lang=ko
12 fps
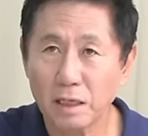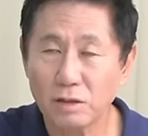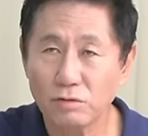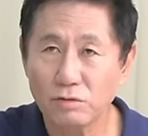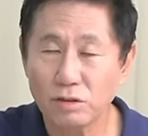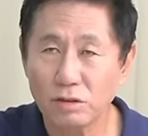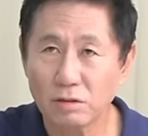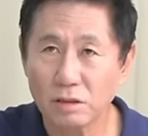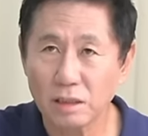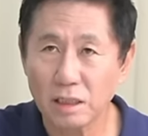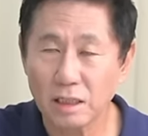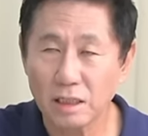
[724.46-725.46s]

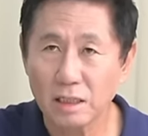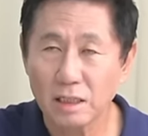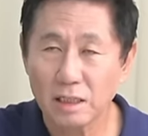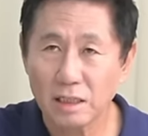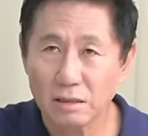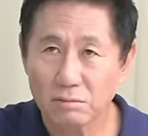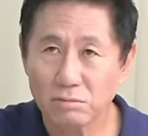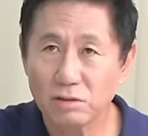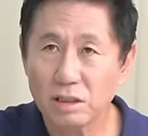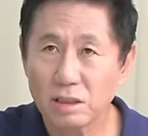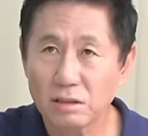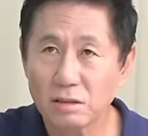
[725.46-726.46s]
윤석열이
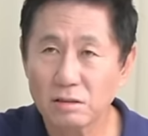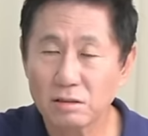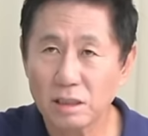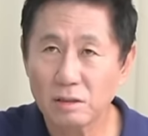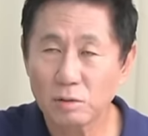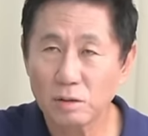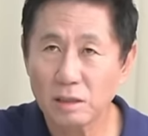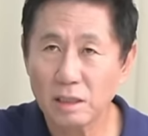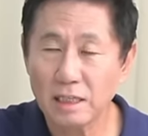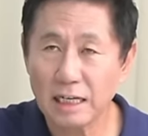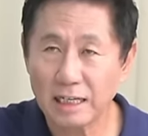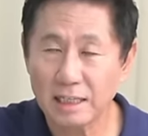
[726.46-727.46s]
문재인 전 대통령이
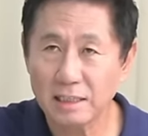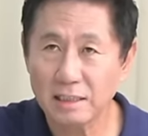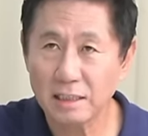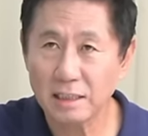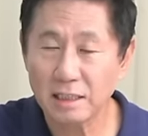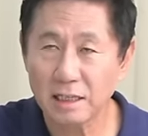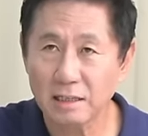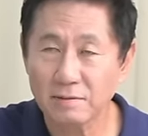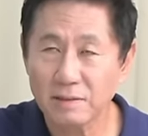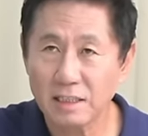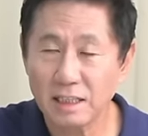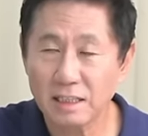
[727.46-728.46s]
약해지니까
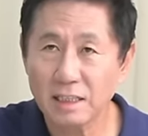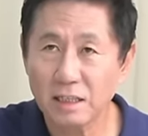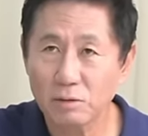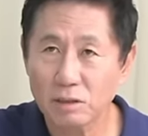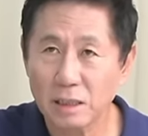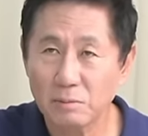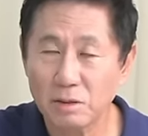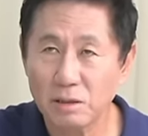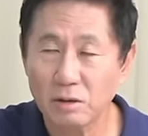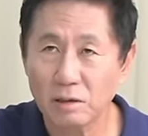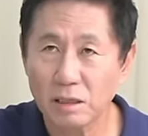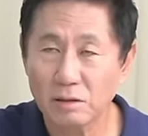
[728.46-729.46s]
희생양으로
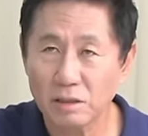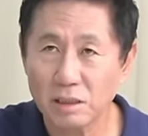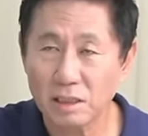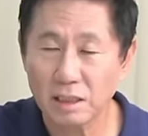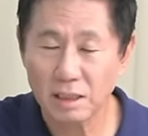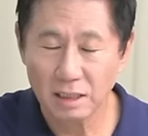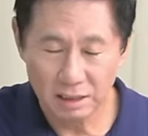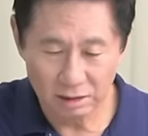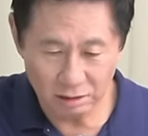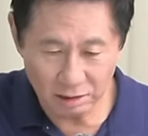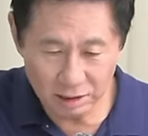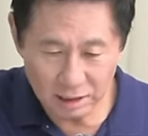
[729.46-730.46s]
삼으려고 하는 것이다.
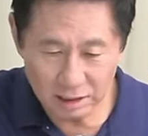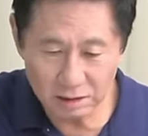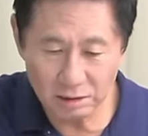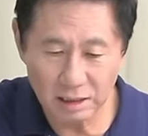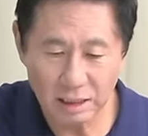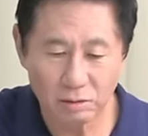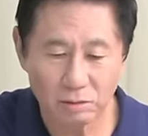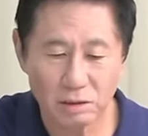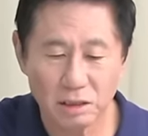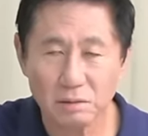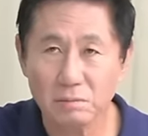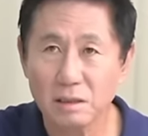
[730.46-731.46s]
여러 가지 해석이 나오고
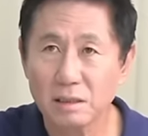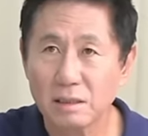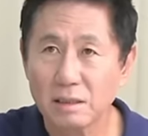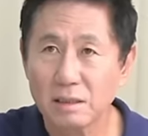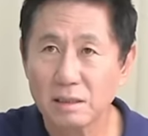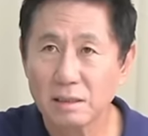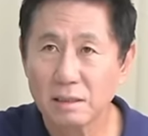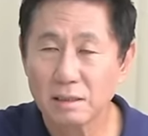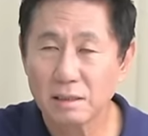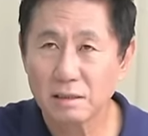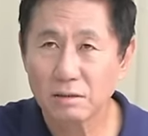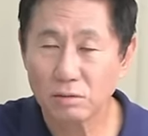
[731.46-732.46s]
있습니다.
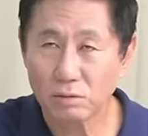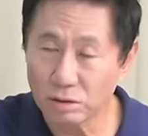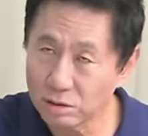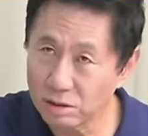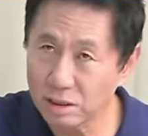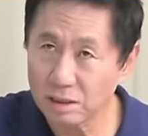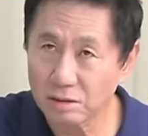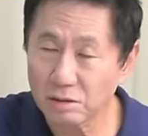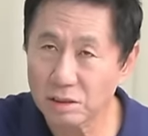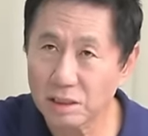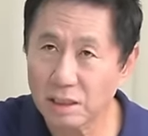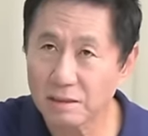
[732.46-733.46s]
그리고 건드리는
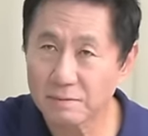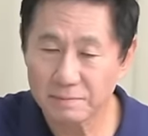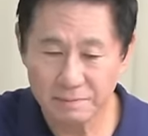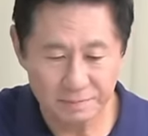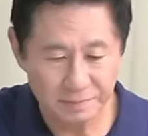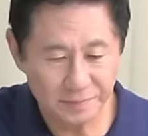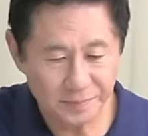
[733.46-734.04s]
것이다. 음.